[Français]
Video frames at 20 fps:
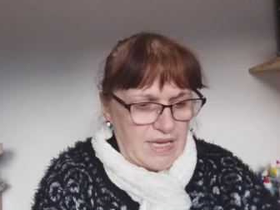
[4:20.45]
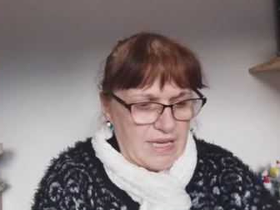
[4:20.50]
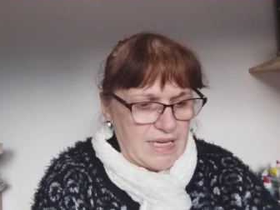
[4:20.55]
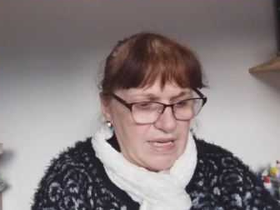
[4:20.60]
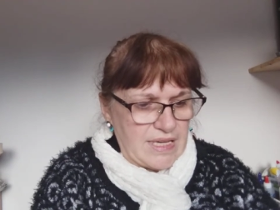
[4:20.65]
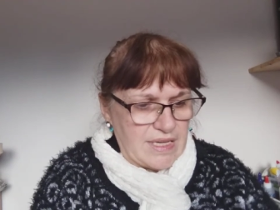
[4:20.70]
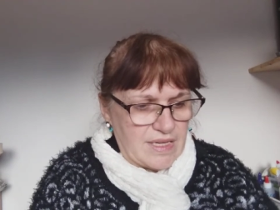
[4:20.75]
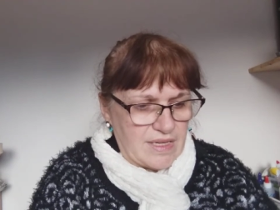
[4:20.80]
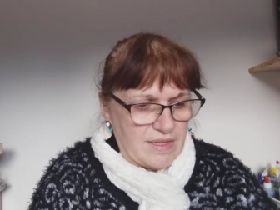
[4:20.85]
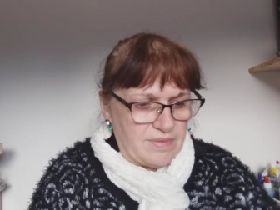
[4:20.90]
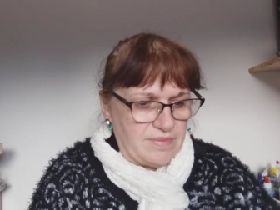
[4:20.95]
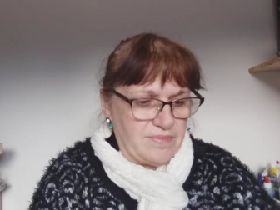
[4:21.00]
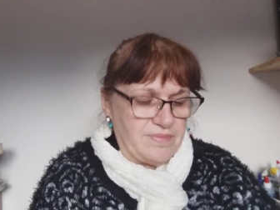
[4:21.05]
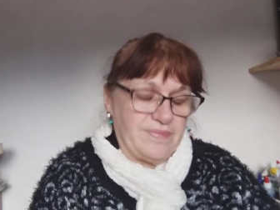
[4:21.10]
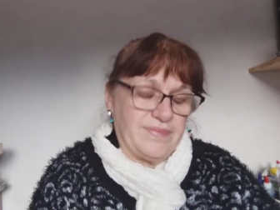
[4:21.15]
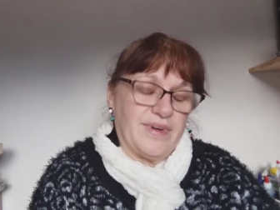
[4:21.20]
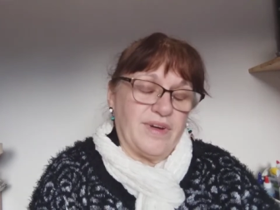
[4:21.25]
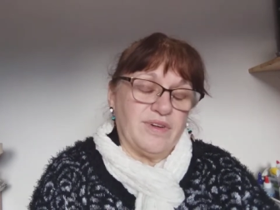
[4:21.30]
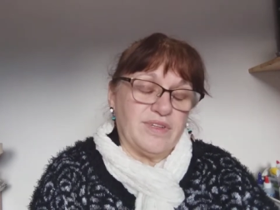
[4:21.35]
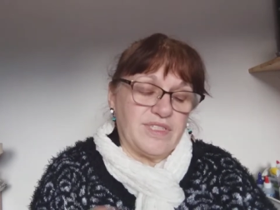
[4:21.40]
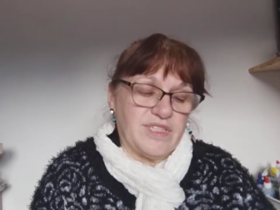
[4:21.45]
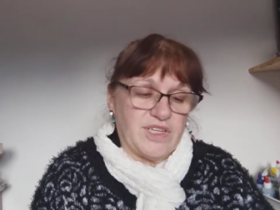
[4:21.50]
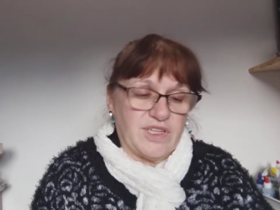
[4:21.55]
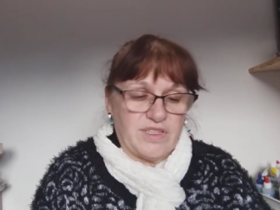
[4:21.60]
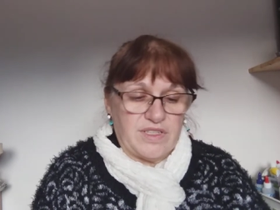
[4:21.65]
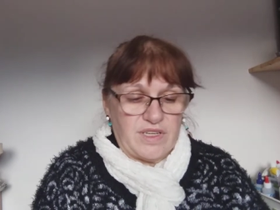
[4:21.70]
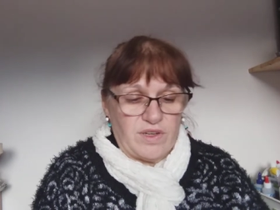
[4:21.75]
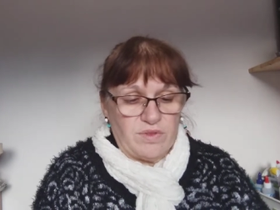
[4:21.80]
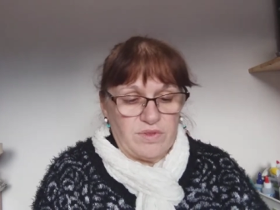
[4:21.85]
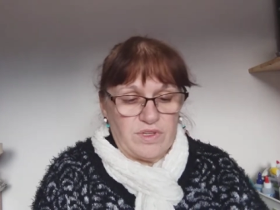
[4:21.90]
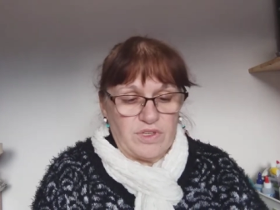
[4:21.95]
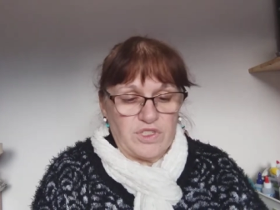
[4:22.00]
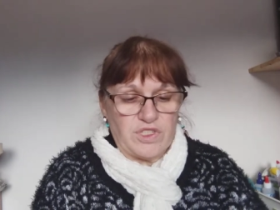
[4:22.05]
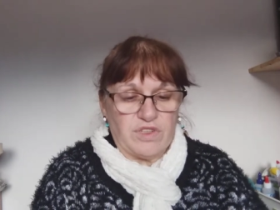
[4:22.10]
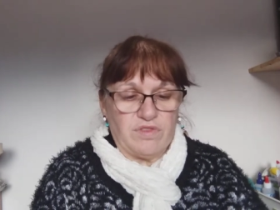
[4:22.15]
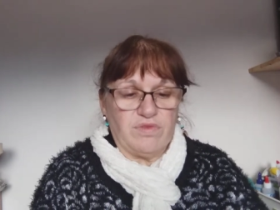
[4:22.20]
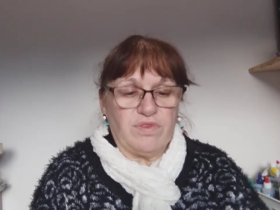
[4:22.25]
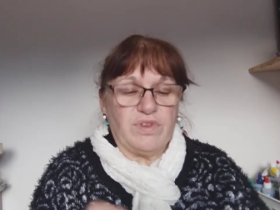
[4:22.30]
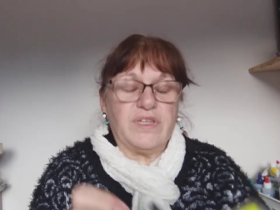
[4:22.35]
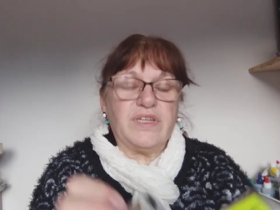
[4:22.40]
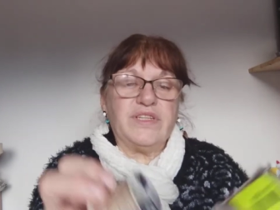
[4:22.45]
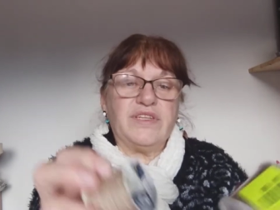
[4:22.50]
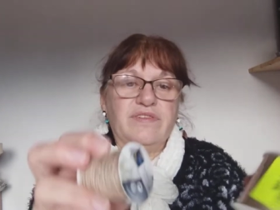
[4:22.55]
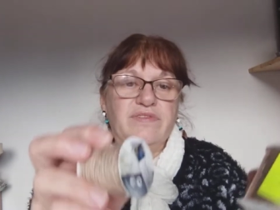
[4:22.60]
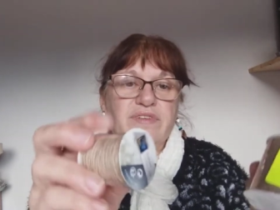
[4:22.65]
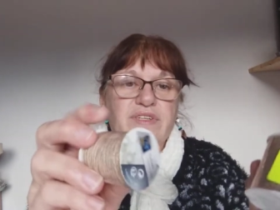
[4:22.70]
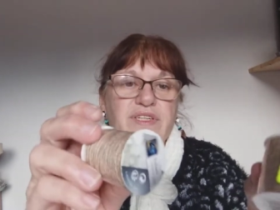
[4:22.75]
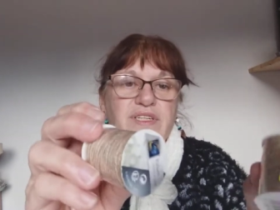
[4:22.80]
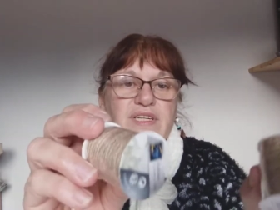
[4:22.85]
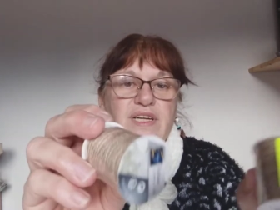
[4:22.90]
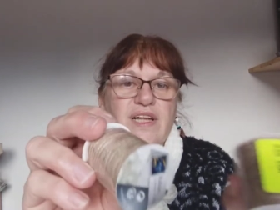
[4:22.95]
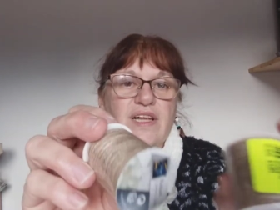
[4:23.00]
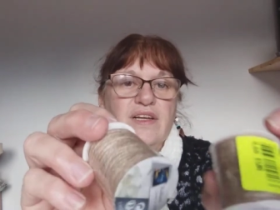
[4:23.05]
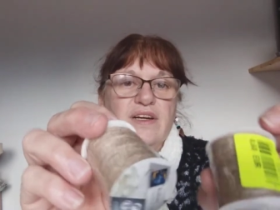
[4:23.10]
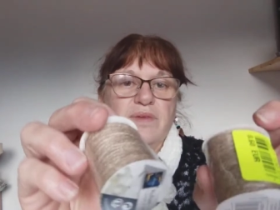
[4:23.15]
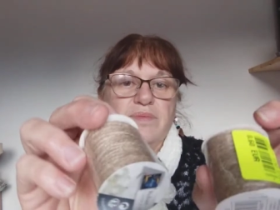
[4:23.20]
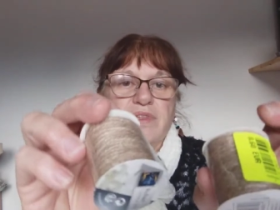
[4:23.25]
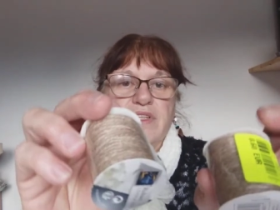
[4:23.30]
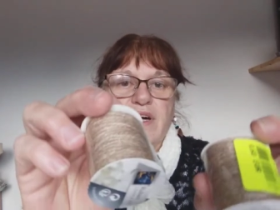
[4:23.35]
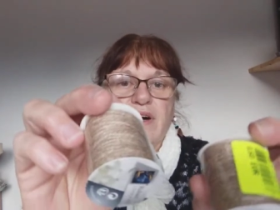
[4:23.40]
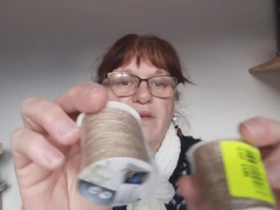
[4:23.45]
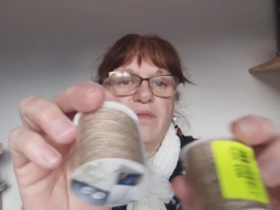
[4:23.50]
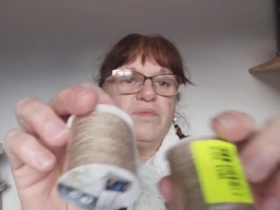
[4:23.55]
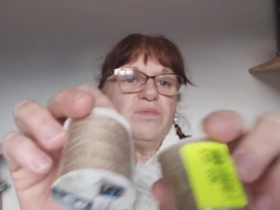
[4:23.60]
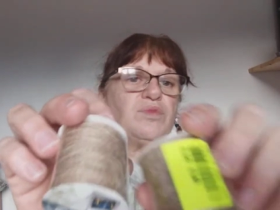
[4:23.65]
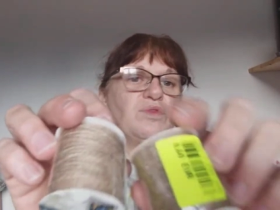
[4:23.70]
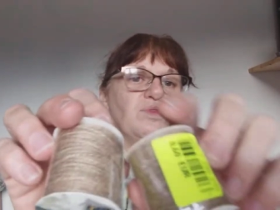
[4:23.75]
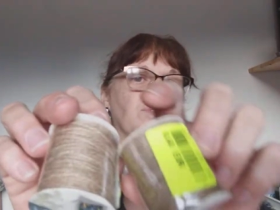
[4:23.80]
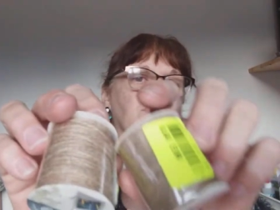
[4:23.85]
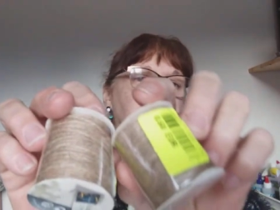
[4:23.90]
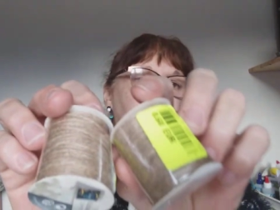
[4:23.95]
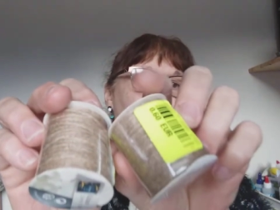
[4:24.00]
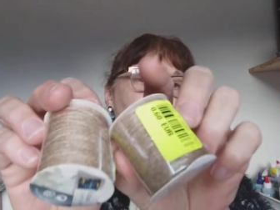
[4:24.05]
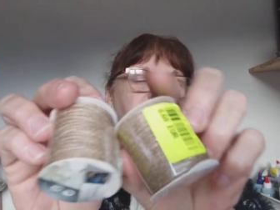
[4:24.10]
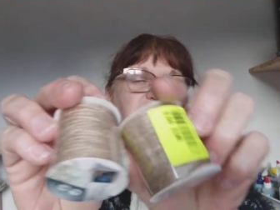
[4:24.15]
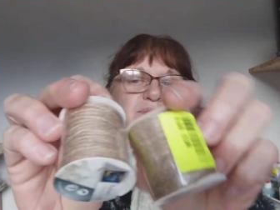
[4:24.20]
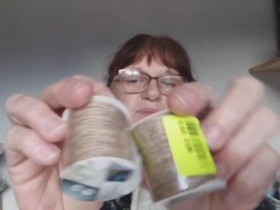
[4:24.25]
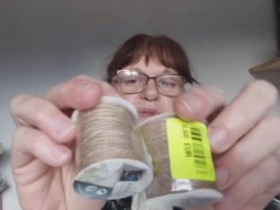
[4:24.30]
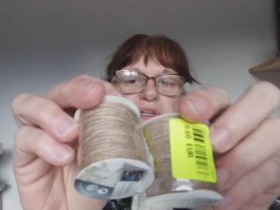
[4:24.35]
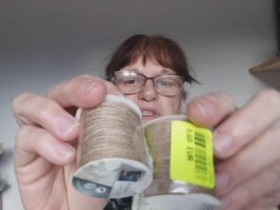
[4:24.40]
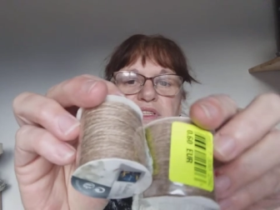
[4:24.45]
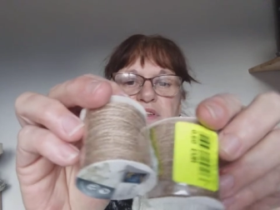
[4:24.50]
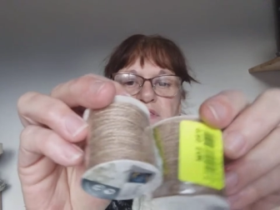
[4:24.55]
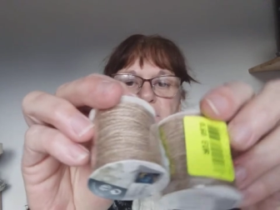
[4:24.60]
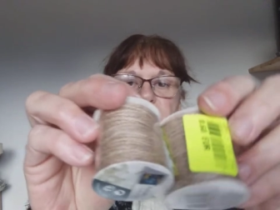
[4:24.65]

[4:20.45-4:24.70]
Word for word: Et, alors ça, il y a longtemps que j'en voulais, des ficelles comme ça. Pour le scrap, c'est bien ces